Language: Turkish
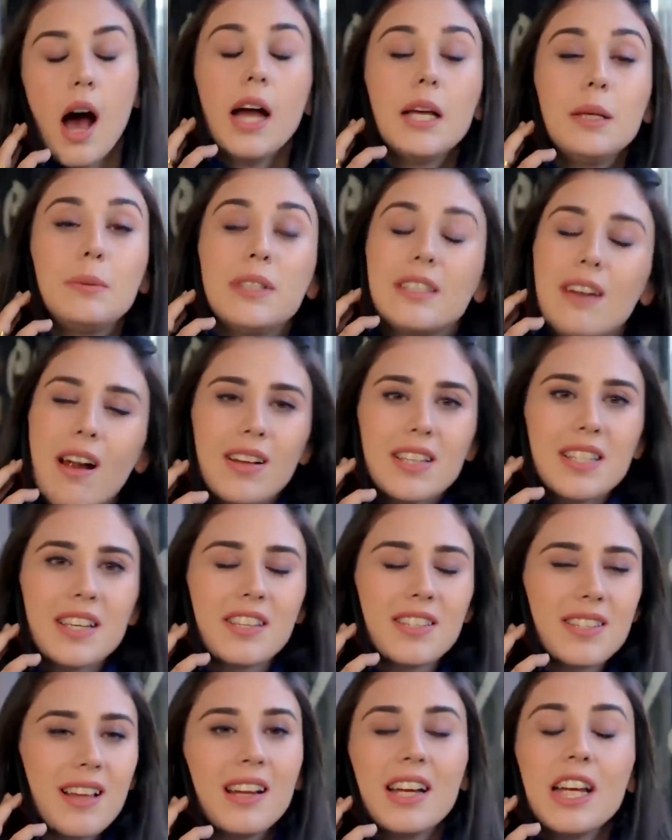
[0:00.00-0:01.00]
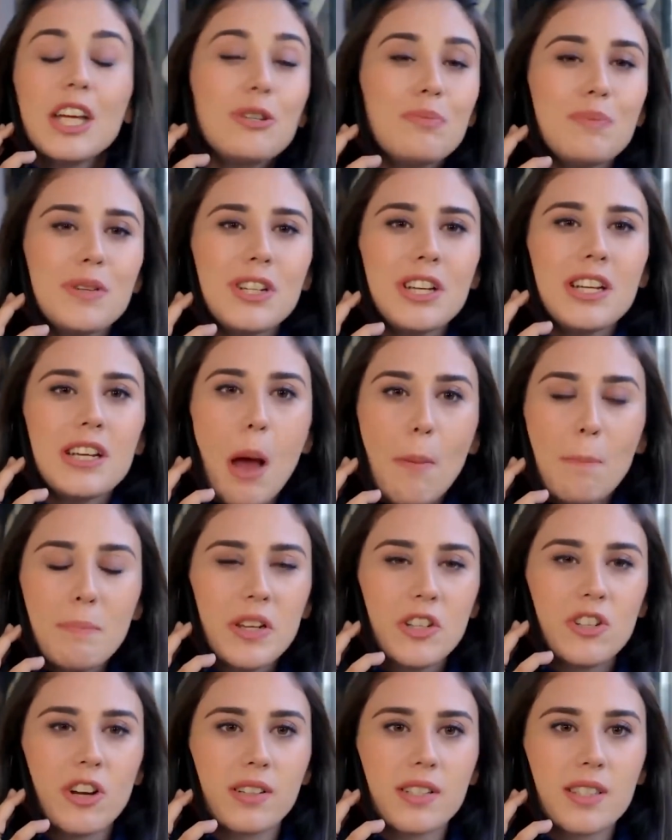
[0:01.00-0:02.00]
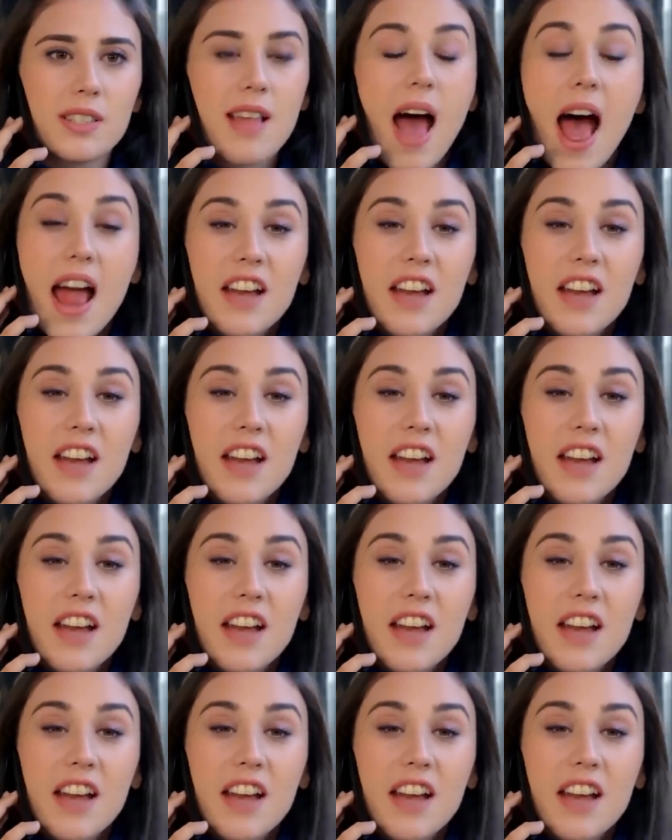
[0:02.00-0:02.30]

Ay Razi ister hiçbir şey yapmayacaksın.